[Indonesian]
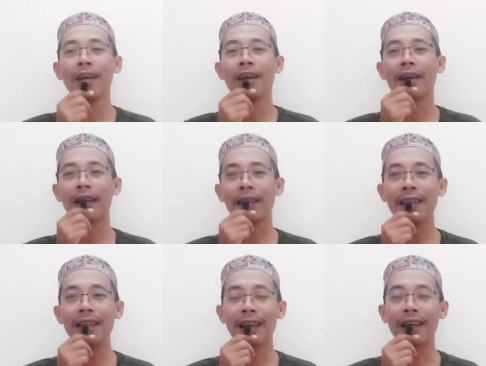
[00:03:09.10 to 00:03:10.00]

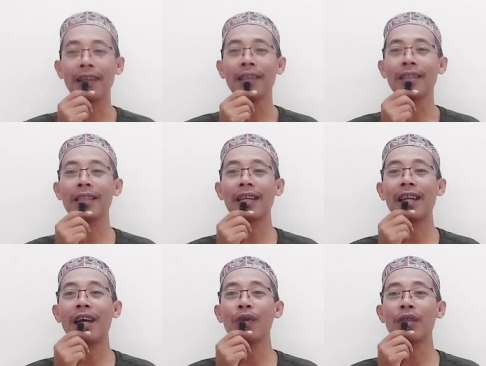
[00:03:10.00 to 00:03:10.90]
Katanya
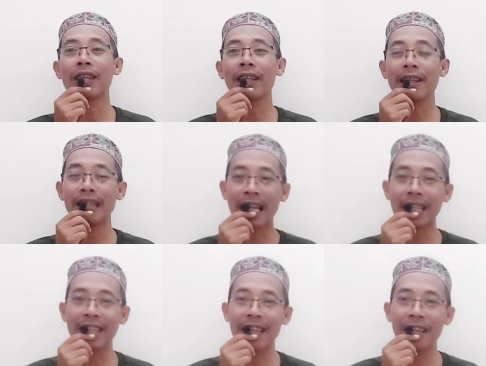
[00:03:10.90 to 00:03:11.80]
setelah Ustadz
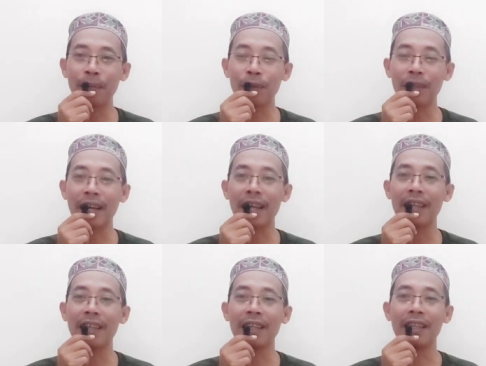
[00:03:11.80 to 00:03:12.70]
Endang Jaya Putra
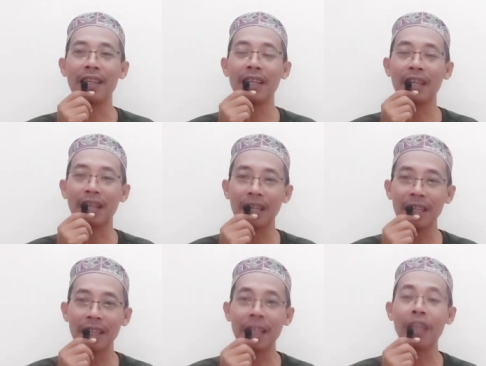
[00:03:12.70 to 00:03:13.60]
ini
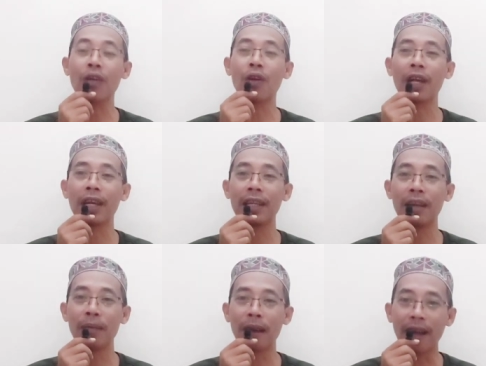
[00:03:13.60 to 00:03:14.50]
dikritik oleh
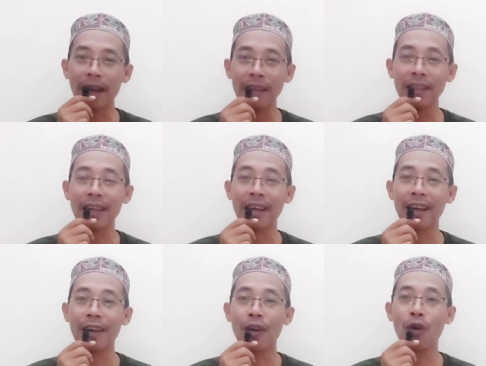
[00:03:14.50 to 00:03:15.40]

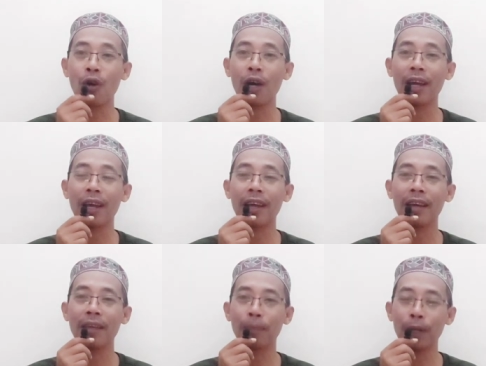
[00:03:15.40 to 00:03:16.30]
jamaahnya,
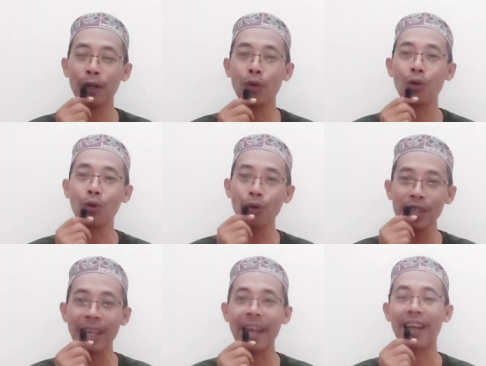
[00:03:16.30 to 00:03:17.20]
oleh
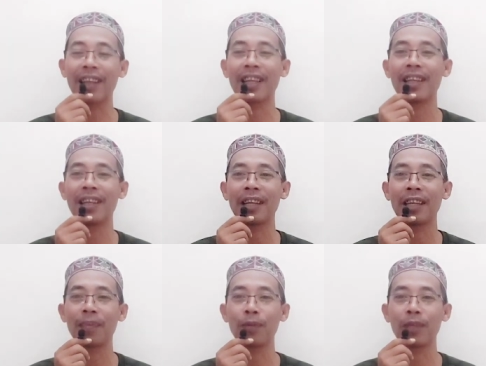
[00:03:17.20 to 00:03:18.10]
pendukungnya kata Endang
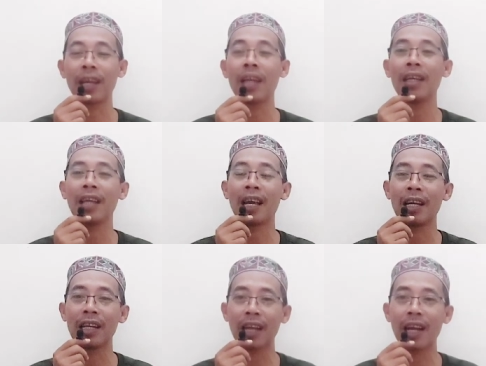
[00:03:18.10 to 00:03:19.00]
Jaya Putra
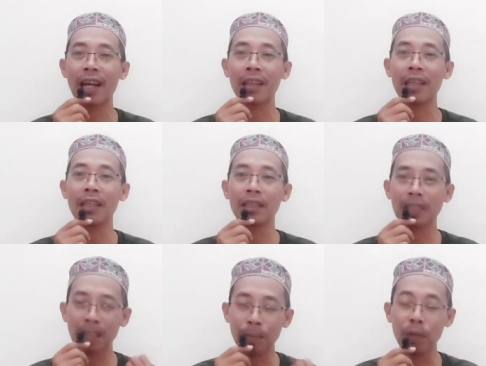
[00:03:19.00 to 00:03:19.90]
yang diralat
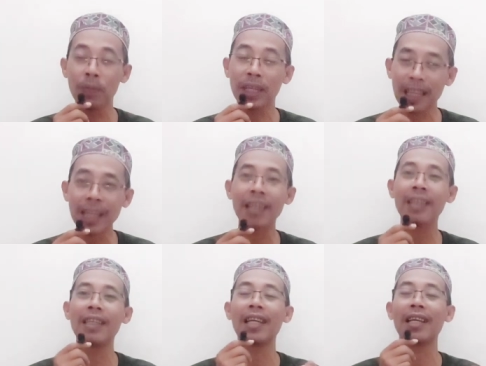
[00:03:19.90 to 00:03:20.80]

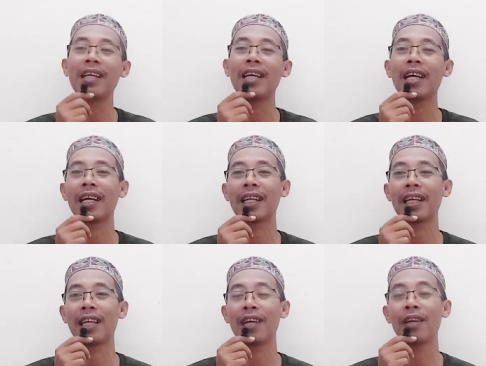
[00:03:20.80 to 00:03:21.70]
sepemikiran dengan dia
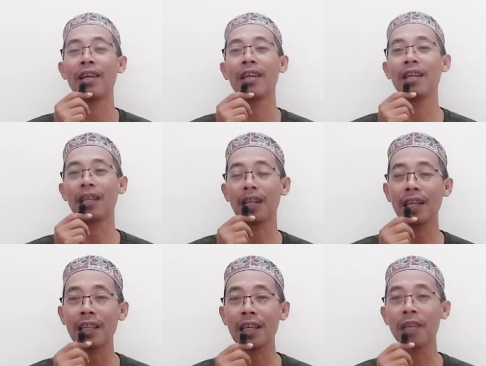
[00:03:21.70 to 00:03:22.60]
katanya
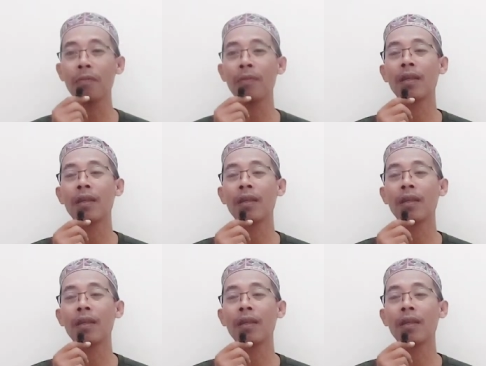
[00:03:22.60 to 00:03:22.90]
dikritik